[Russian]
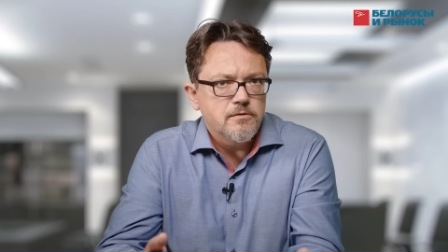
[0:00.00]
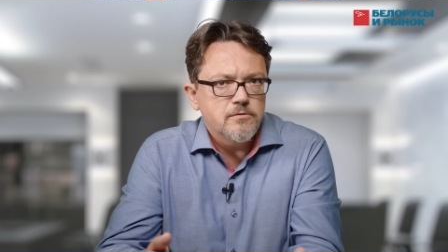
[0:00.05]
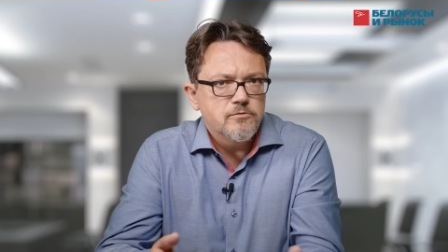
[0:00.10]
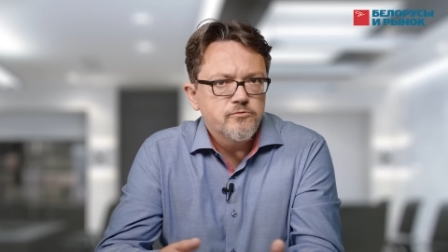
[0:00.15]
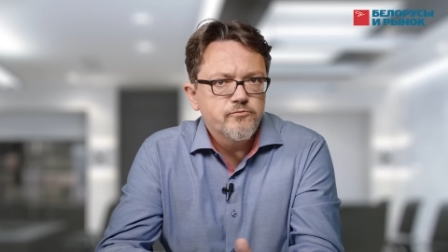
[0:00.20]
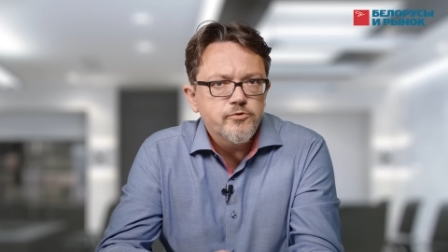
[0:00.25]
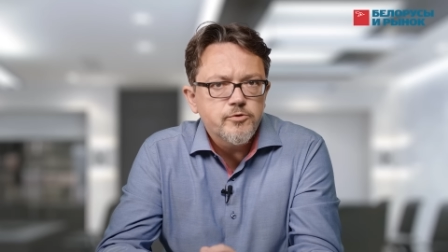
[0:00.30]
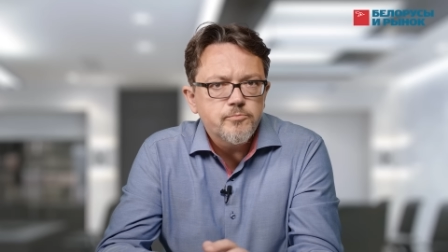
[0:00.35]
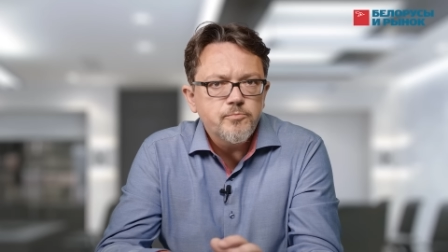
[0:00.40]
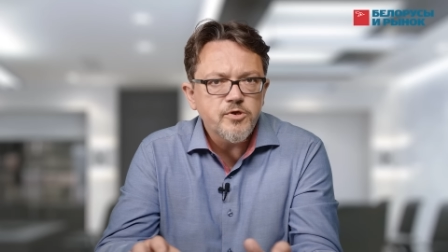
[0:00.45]

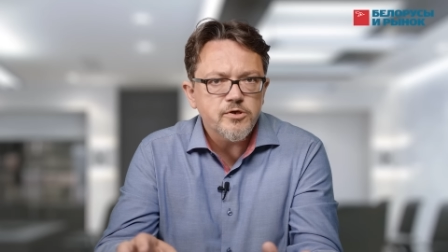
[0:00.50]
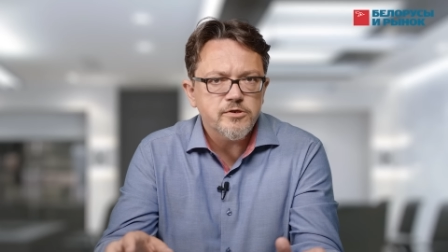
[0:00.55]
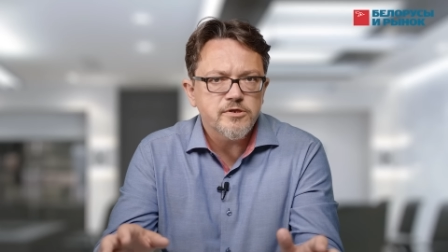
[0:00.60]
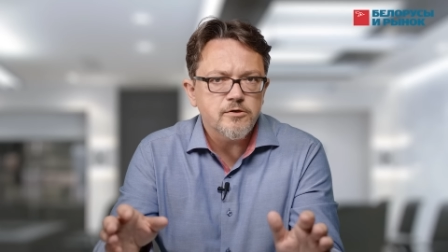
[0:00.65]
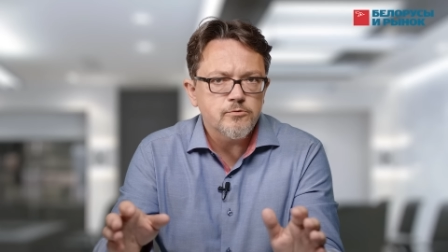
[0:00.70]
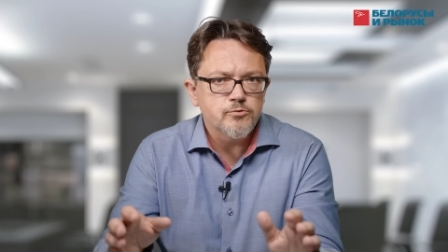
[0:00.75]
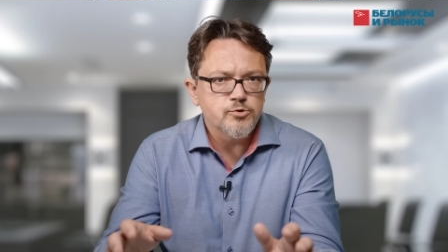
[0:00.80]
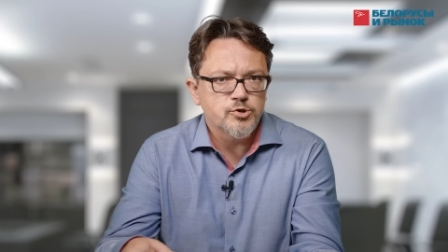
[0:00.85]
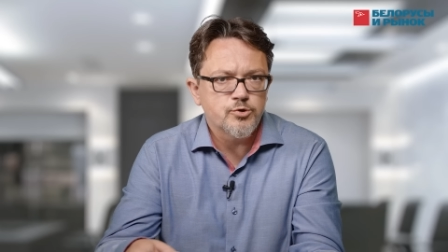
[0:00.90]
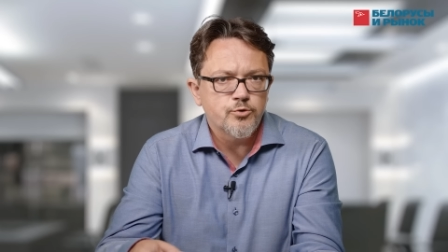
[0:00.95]
Ну вот мир
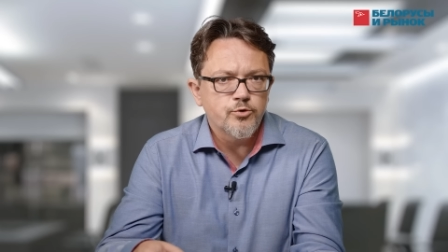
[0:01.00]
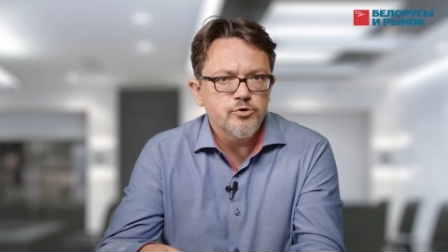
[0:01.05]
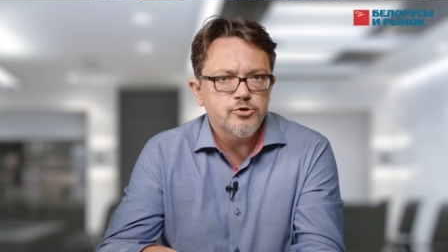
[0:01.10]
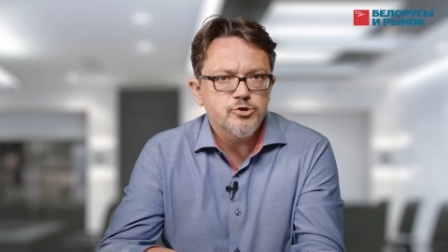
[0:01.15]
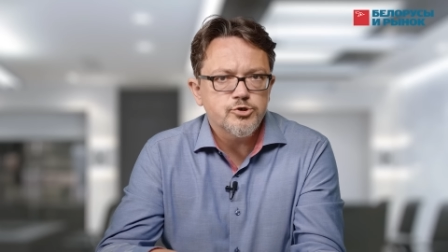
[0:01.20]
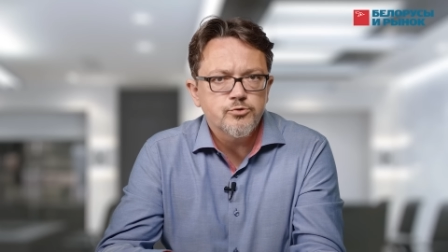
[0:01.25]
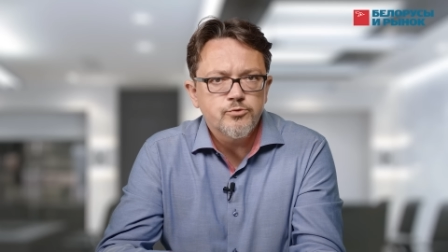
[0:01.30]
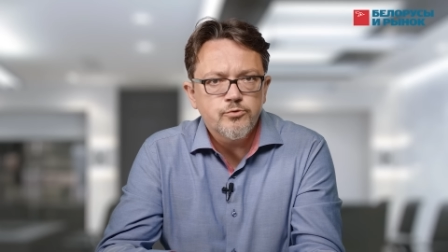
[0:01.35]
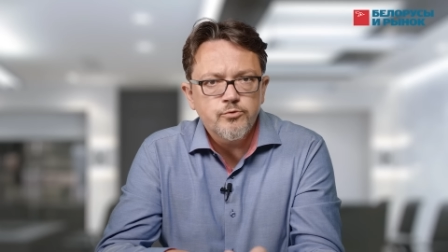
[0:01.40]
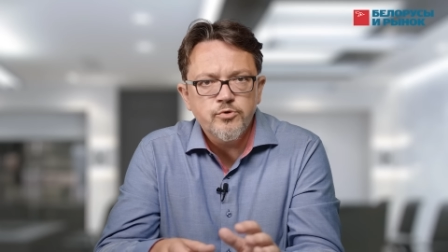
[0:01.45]
так устроен,
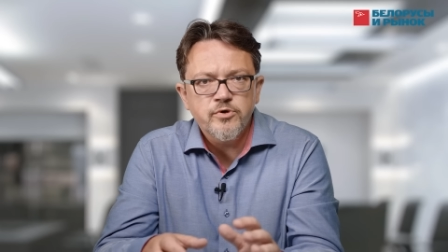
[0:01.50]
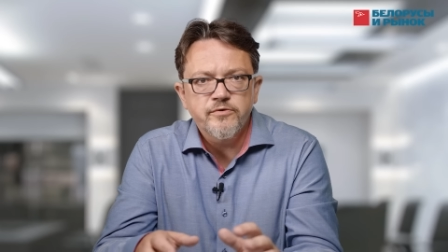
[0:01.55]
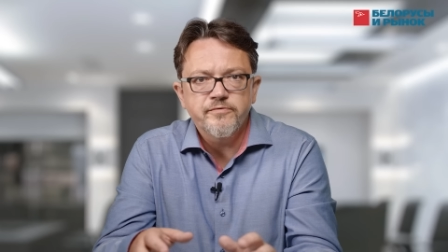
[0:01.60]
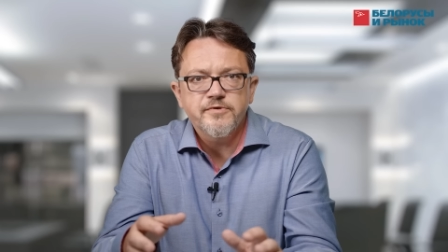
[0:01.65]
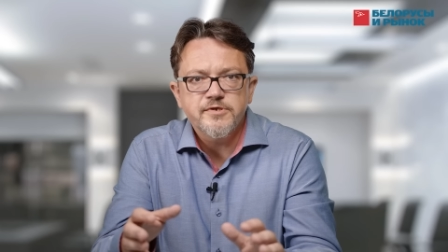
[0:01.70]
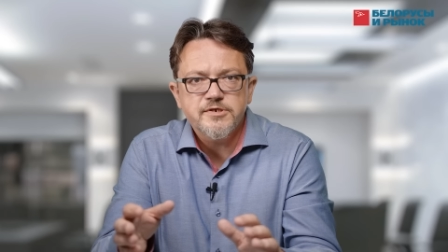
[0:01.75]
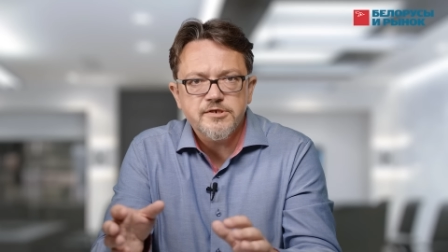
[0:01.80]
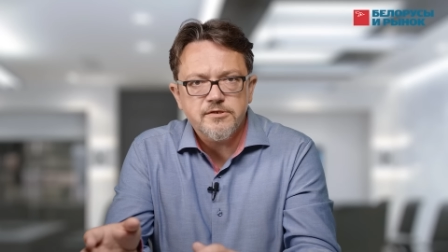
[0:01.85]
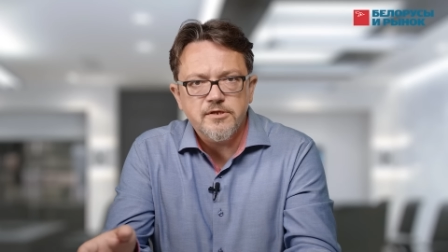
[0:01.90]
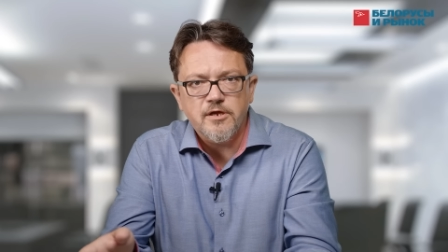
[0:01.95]
что
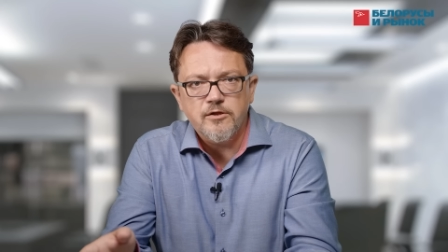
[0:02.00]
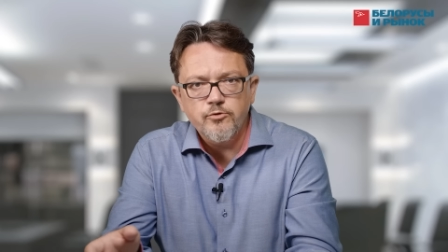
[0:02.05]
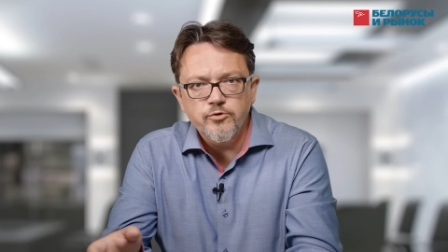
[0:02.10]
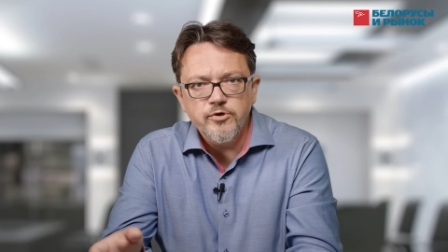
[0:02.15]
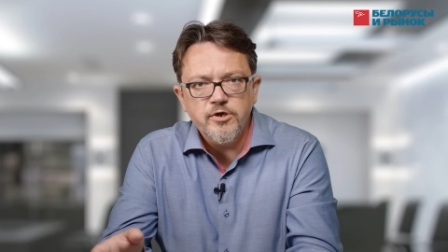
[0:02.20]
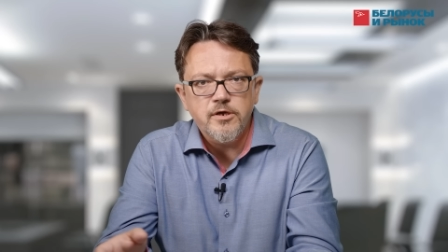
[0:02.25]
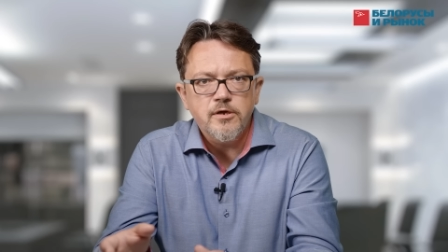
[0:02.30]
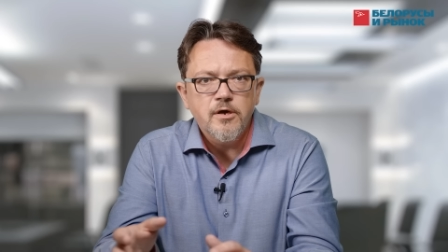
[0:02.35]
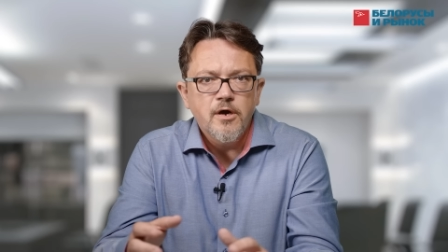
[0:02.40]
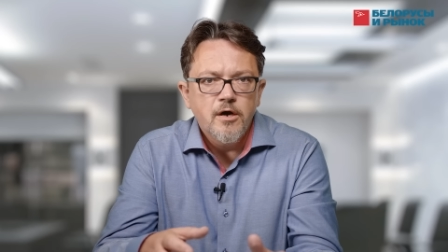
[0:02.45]
уровень
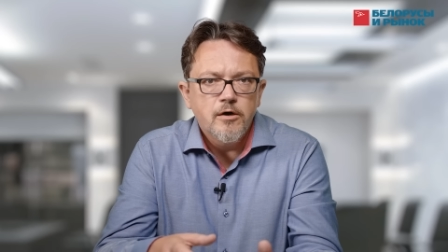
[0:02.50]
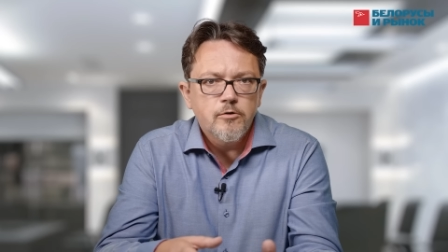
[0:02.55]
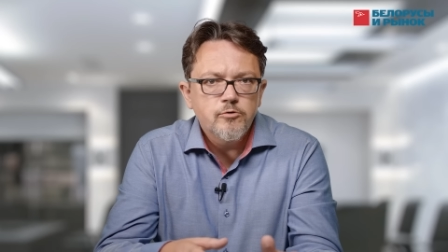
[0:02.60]
технологий,